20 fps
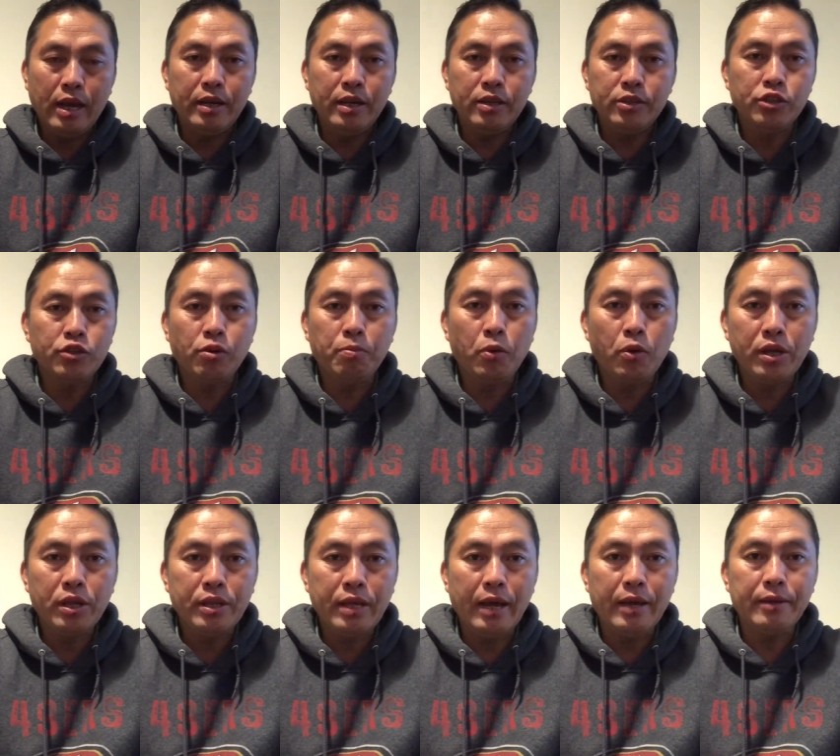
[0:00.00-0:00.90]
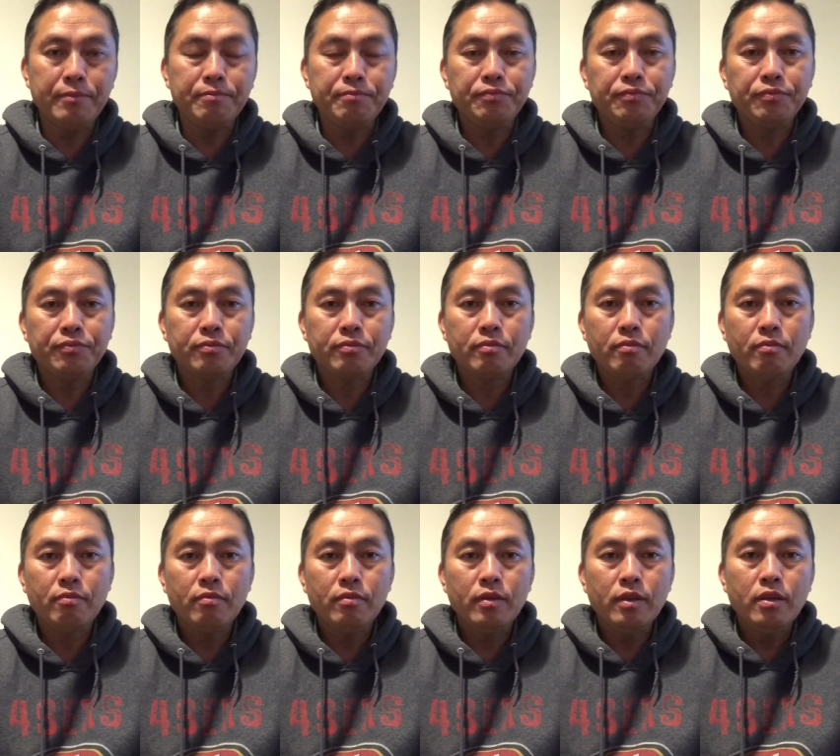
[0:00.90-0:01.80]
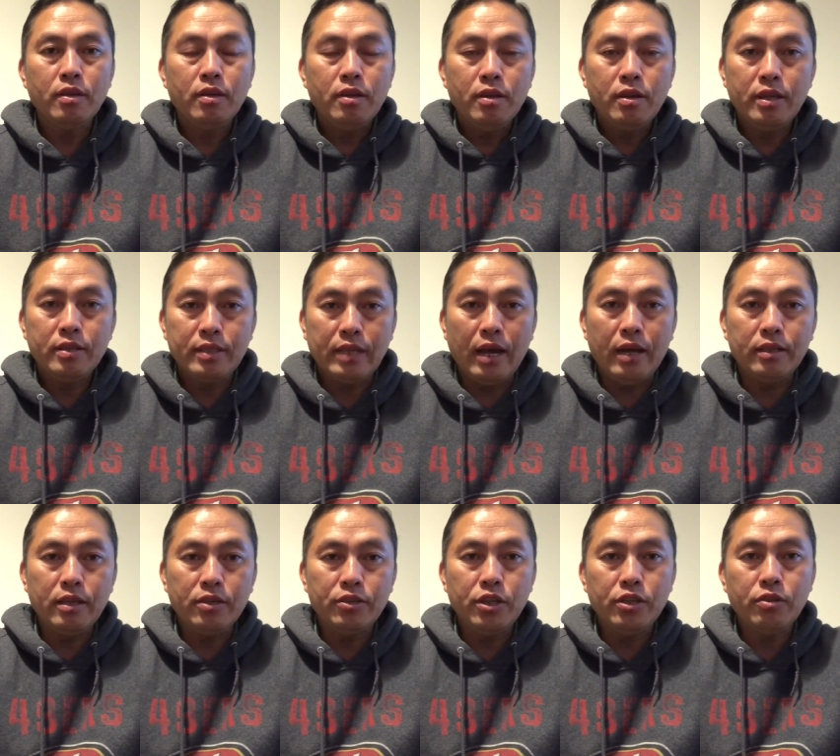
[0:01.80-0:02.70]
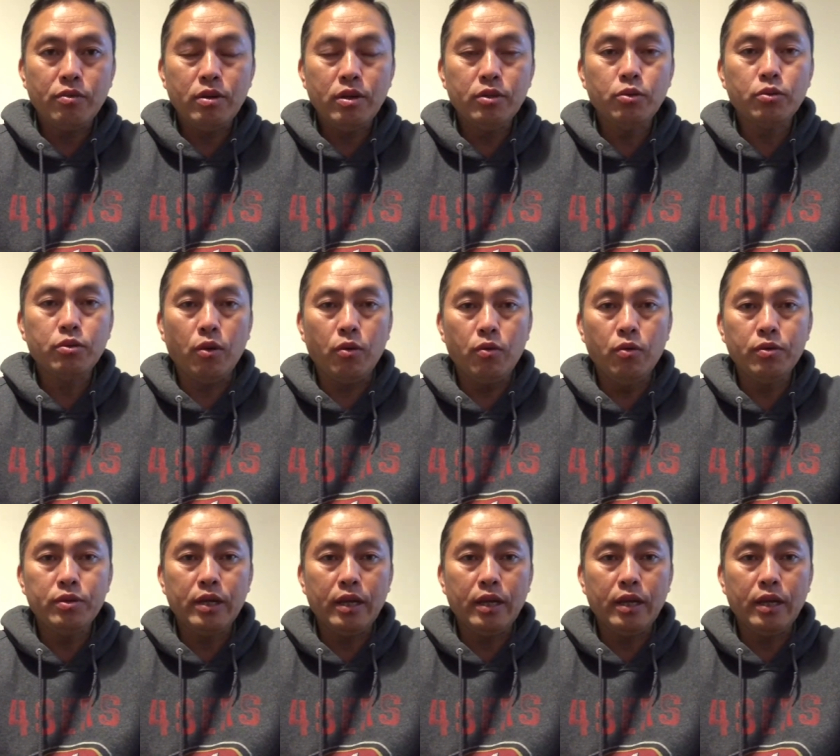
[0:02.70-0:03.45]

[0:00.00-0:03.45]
giả này chỉ cho bố cái chạy nên xã tiền chế trong liên tục thấu